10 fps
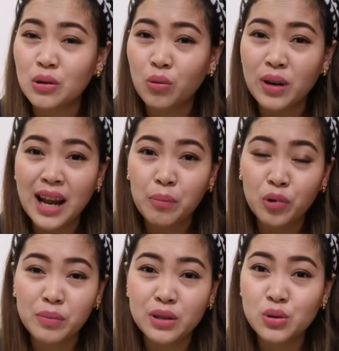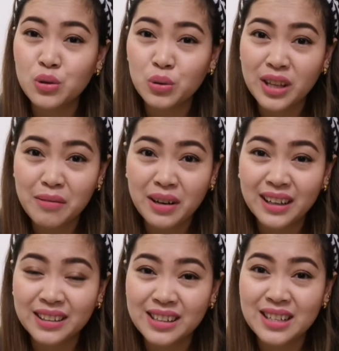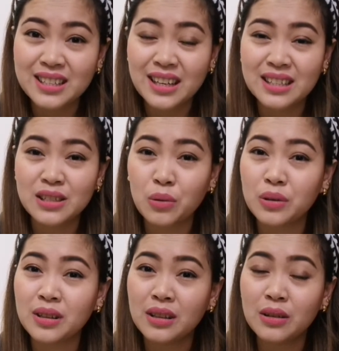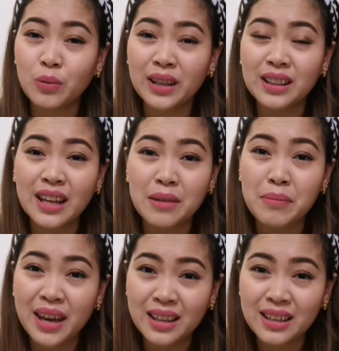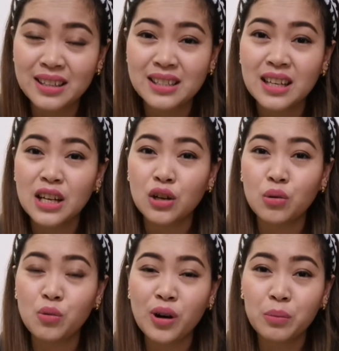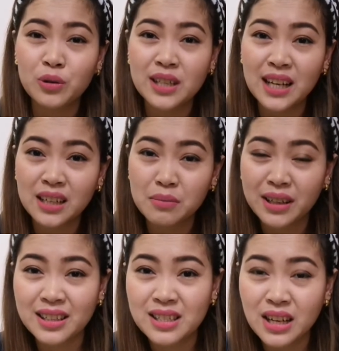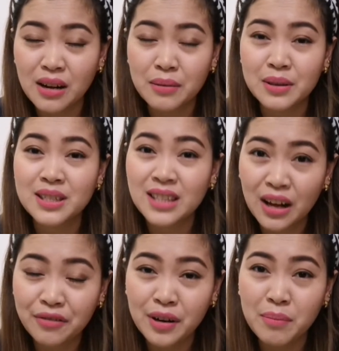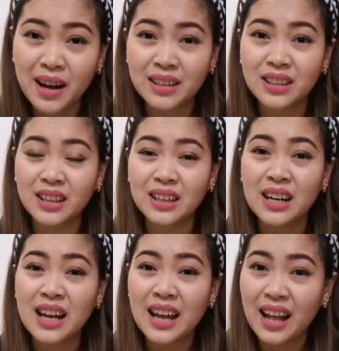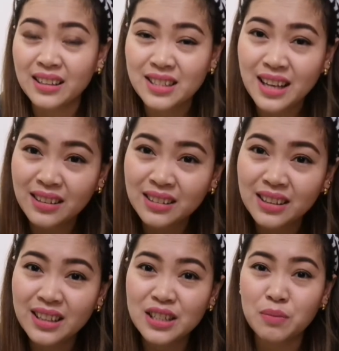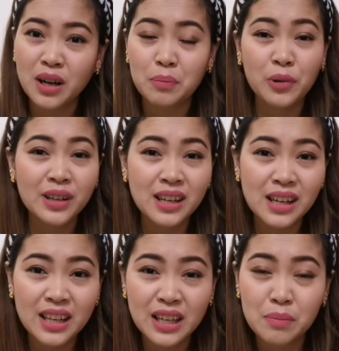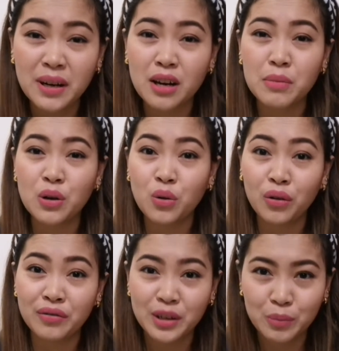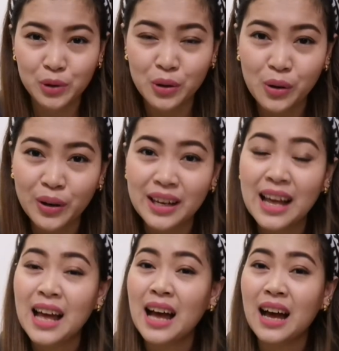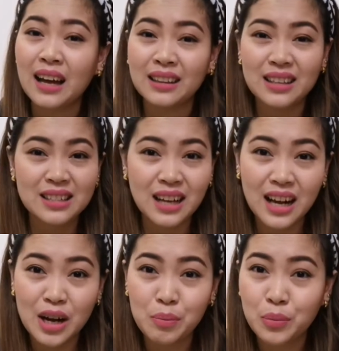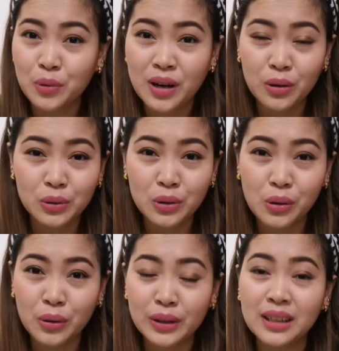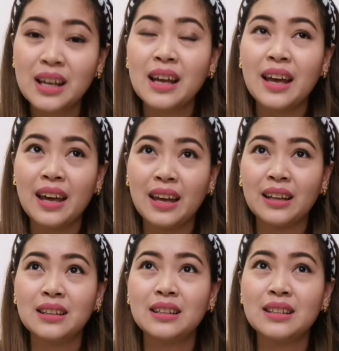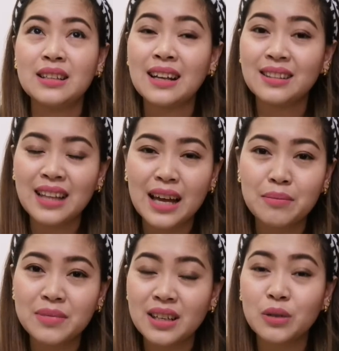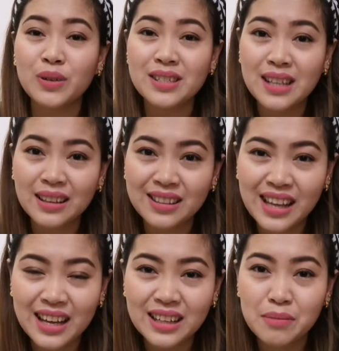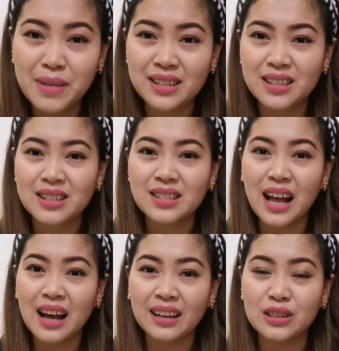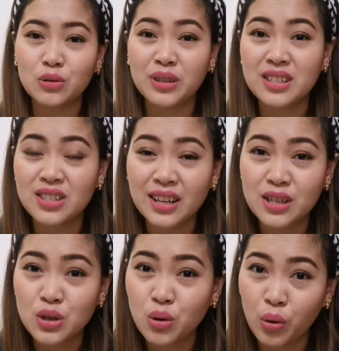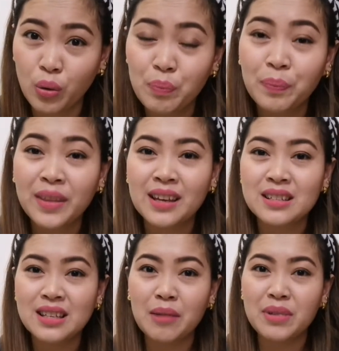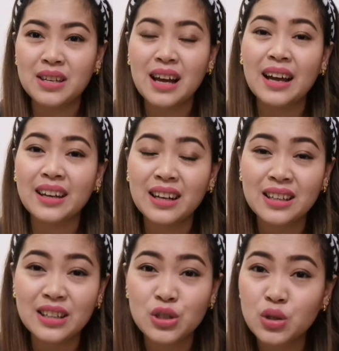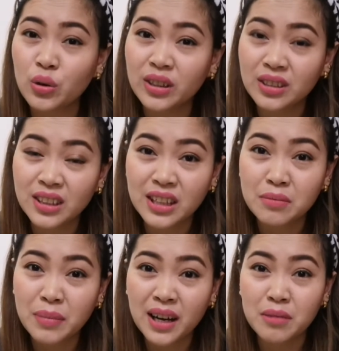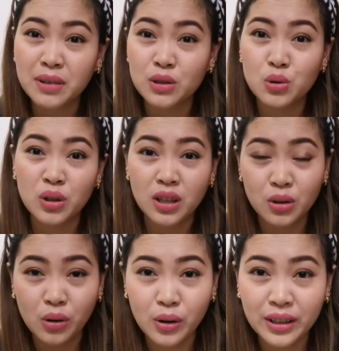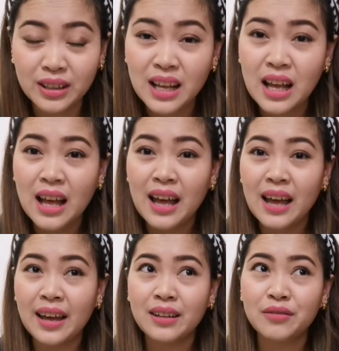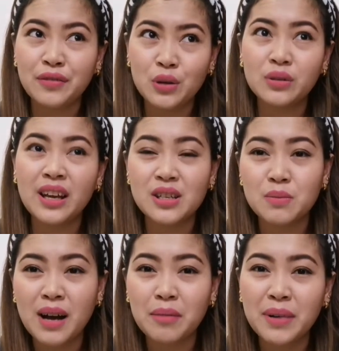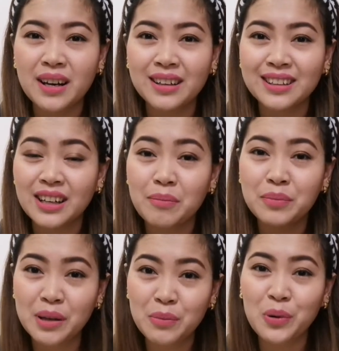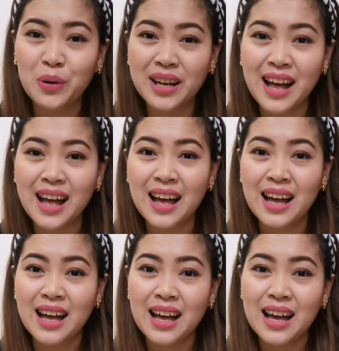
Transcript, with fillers: kung wala pong magjujuting mga nurses. So, what they made is kumuha po sila ng mga staff, staff from other health centers, mga polyclinic para mag-cover po doon. At isa nga po ako doon. And that time, it was Sunday, nag-message sa akin yung in-charge ko. Sabi niya, Irene, it's your turn para mag-duty doon. And few days back, parang ramdam ko na